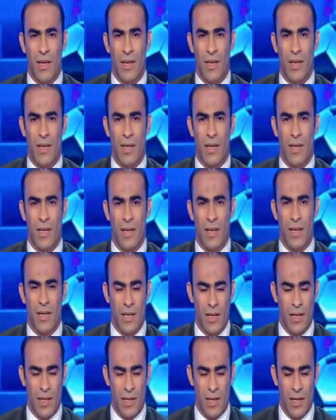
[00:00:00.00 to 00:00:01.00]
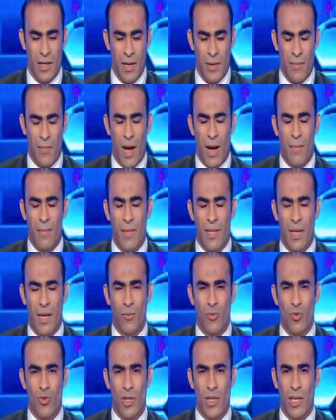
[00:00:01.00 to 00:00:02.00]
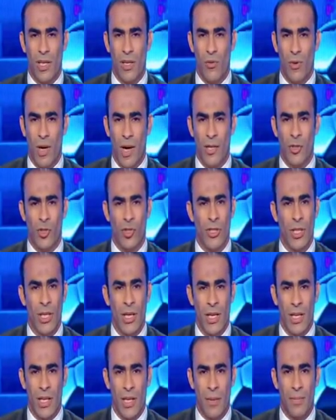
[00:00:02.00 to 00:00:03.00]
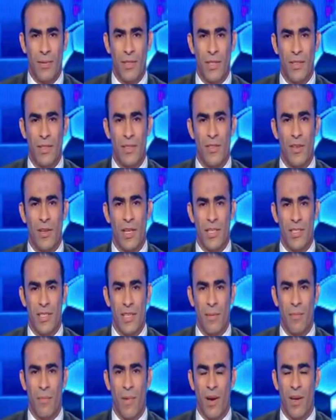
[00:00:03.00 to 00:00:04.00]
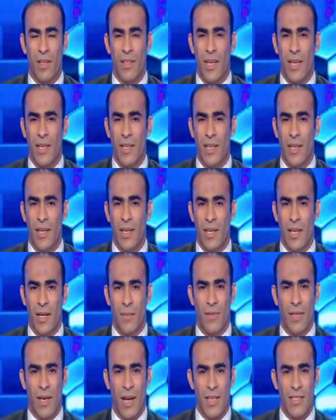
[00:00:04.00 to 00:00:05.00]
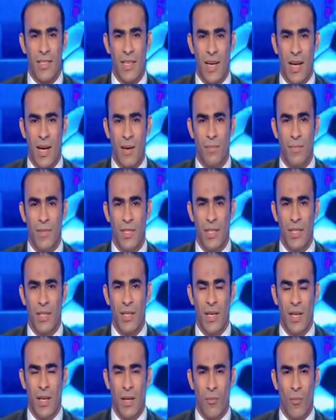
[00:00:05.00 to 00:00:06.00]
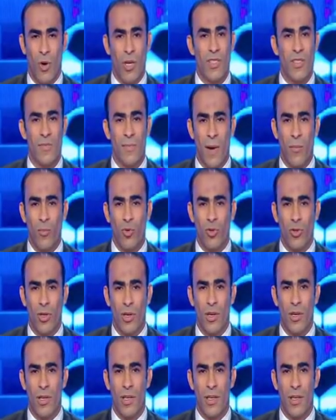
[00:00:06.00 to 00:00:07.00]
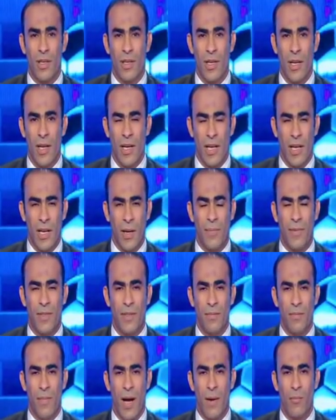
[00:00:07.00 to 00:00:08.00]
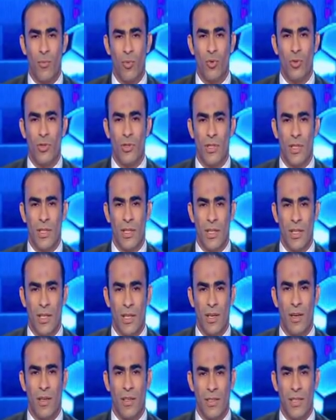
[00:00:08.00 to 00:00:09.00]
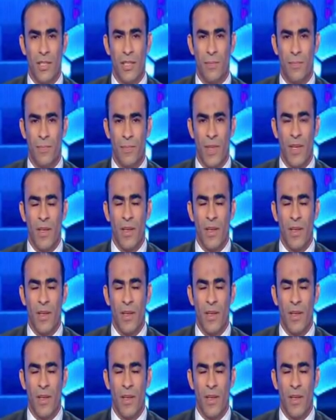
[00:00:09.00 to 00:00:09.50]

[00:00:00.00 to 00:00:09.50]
آآ محمد عبد صالح الوحش كابتن صالح سليم مره ثانيه كابتن حسن حمدي مهندس محمود طاهر كابتن محمود الخطيب